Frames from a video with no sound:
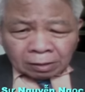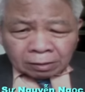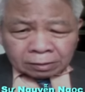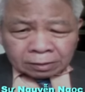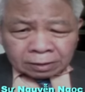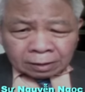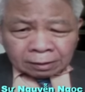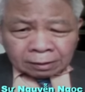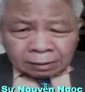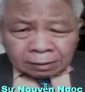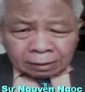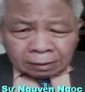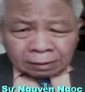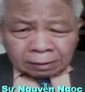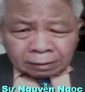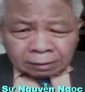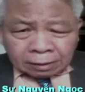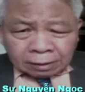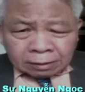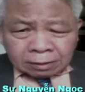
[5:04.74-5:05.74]
ở trên
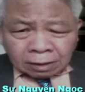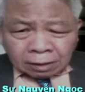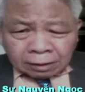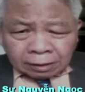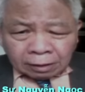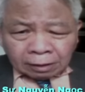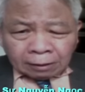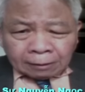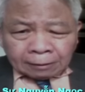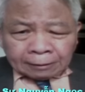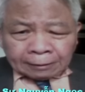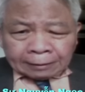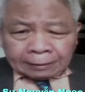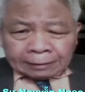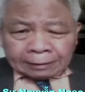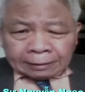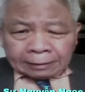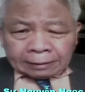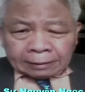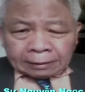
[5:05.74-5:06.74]
ờ, thế giới đó
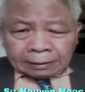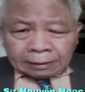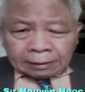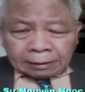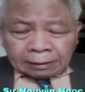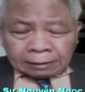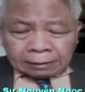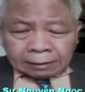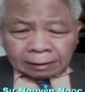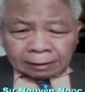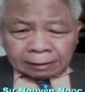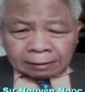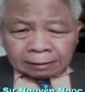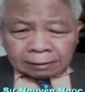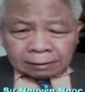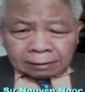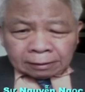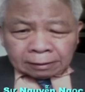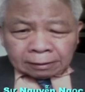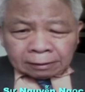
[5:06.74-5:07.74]
ờ, thì
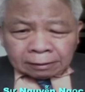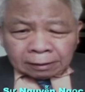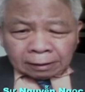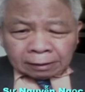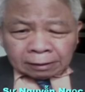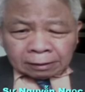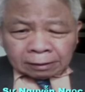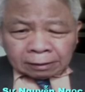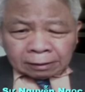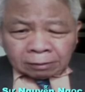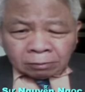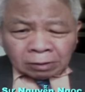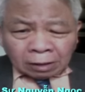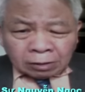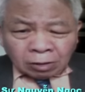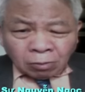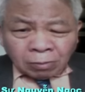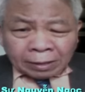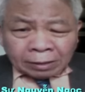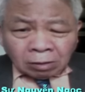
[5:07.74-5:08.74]
thì ông Đặng
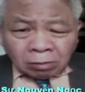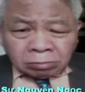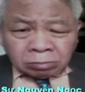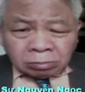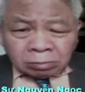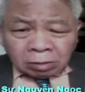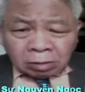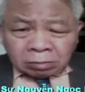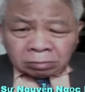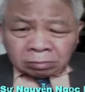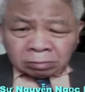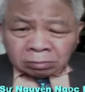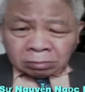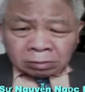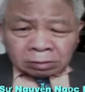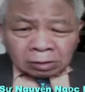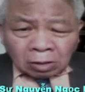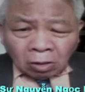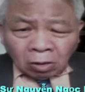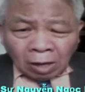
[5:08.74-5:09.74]
Tiểu Bình ông ông
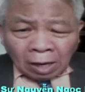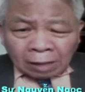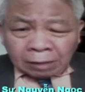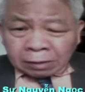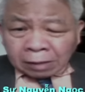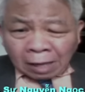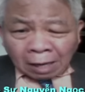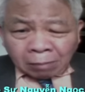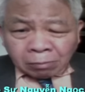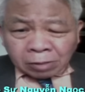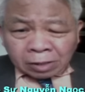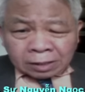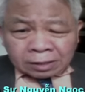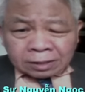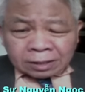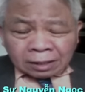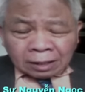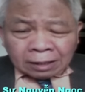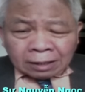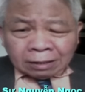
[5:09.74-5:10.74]
có hẳn cả một
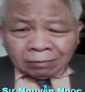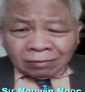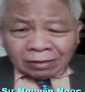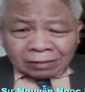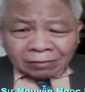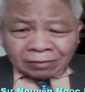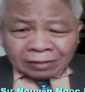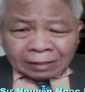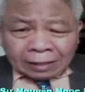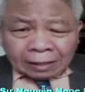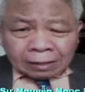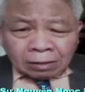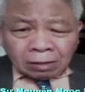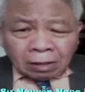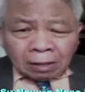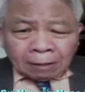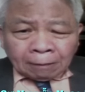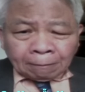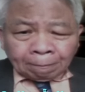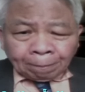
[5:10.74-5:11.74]
cái triết lý về cái vấn đề
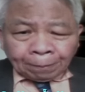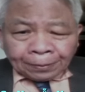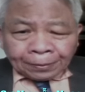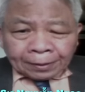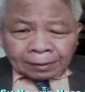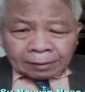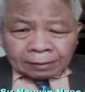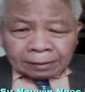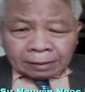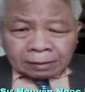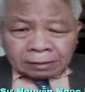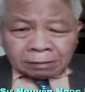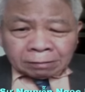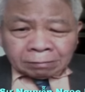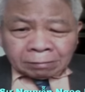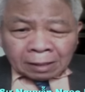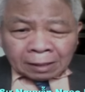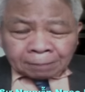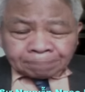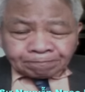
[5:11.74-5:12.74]
đó thế
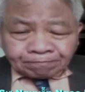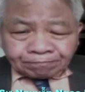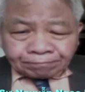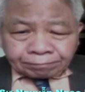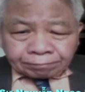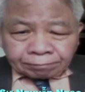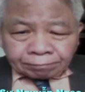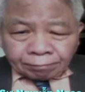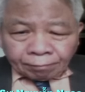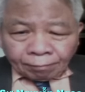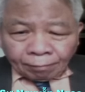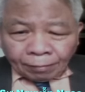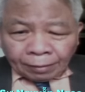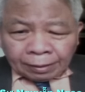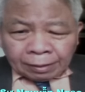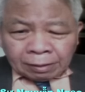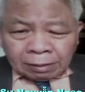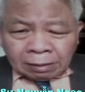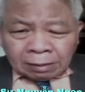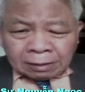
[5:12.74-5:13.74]
nhưng mà
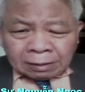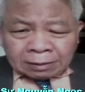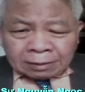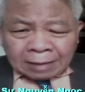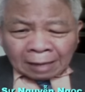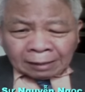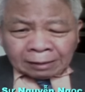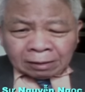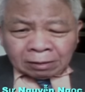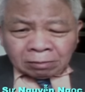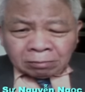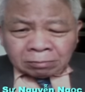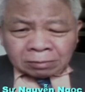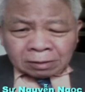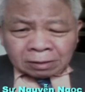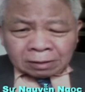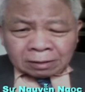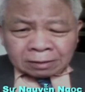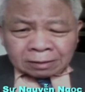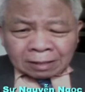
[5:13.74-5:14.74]
ờ, sang đến
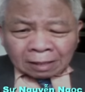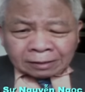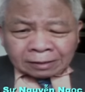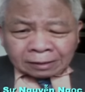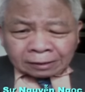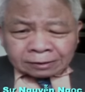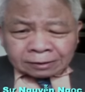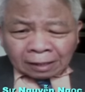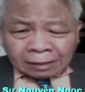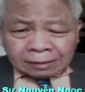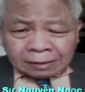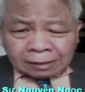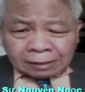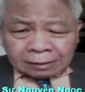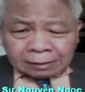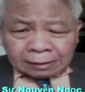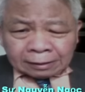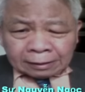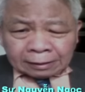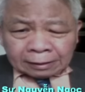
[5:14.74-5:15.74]
ông Giang Trạch Dân
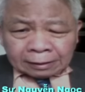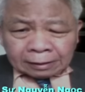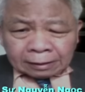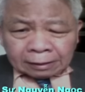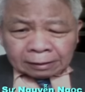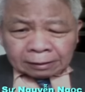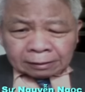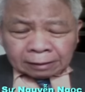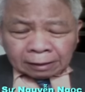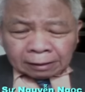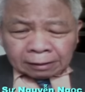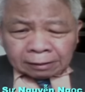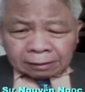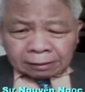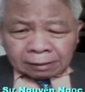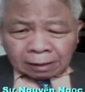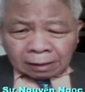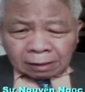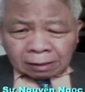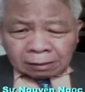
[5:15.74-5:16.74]
ấy,
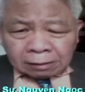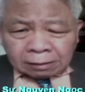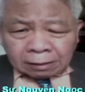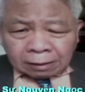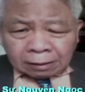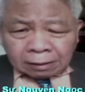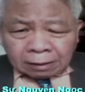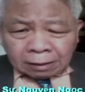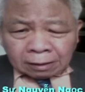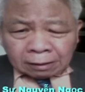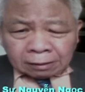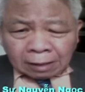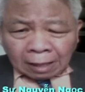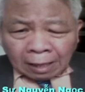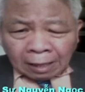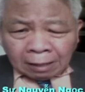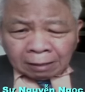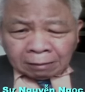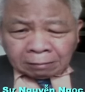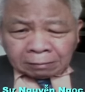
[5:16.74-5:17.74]
thì thì là
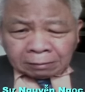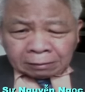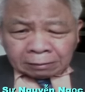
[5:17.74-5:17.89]
đã